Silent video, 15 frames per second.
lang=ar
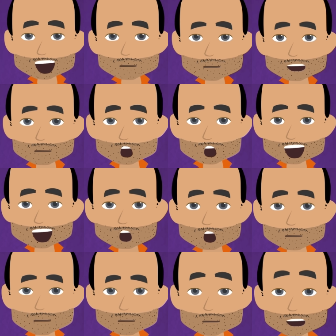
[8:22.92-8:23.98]

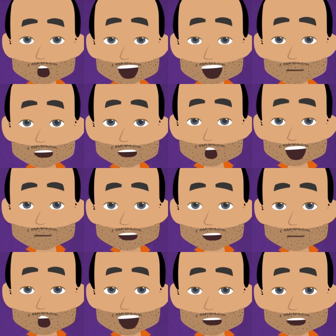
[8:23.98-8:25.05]
أصدقائي لقد قضيت
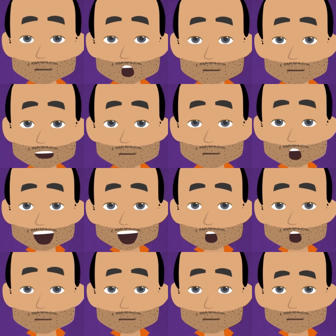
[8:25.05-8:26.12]
أسبوعا واحدا
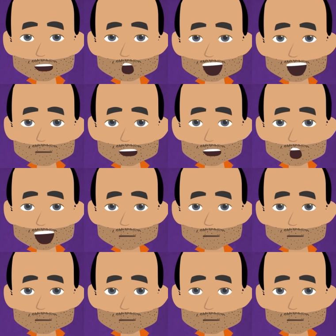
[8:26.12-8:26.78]
في السجن بدل